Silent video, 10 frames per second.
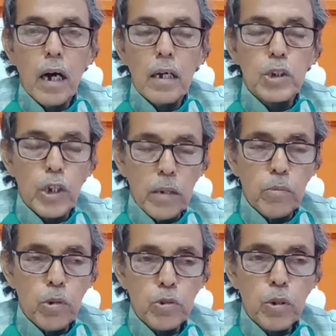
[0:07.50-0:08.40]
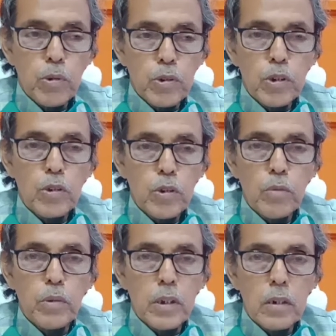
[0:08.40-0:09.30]
আজকে এই মুহূর্তে পর্যন্ত
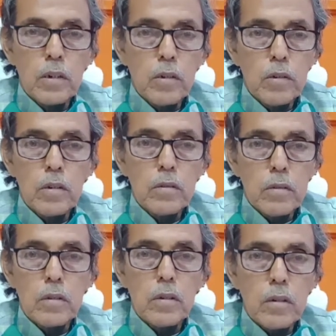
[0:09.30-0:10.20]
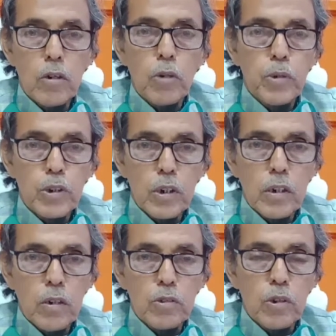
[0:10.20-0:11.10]
বিধাননগর
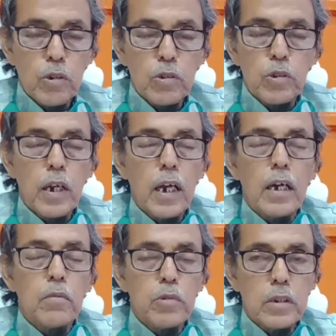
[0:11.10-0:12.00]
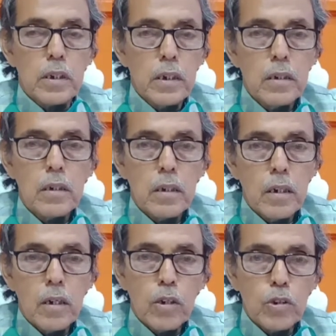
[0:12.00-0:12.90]
কর্পোরেশনের অন্তর্গত এলাকার মধ্যে
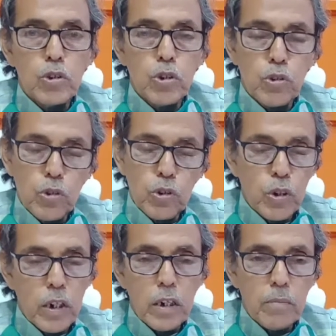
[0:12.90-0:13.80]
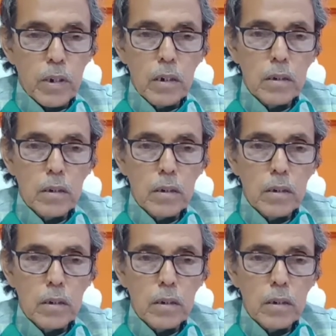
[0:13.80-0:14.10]
চোদ্দ জনের আমরা